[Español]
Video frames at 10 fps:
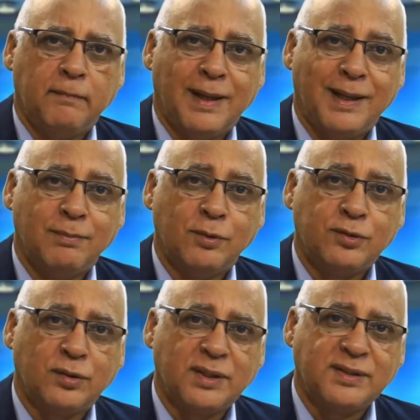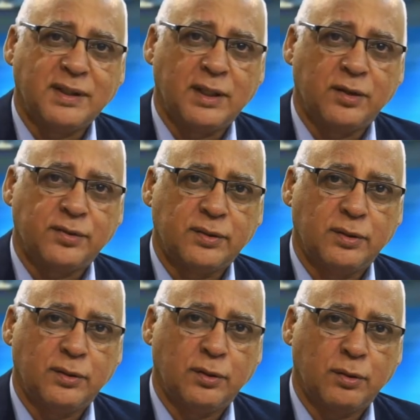hay muchos cristianos
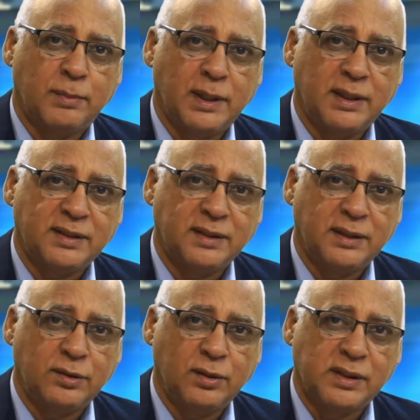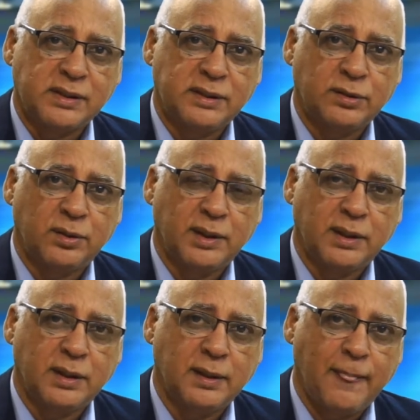normales, diría yo, en el sentido de
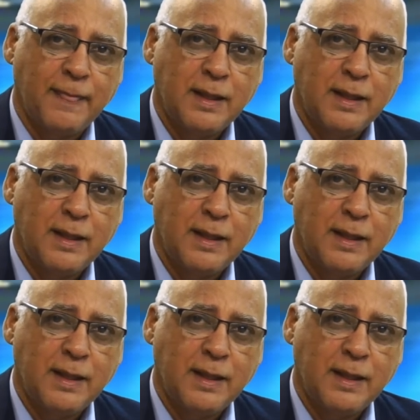que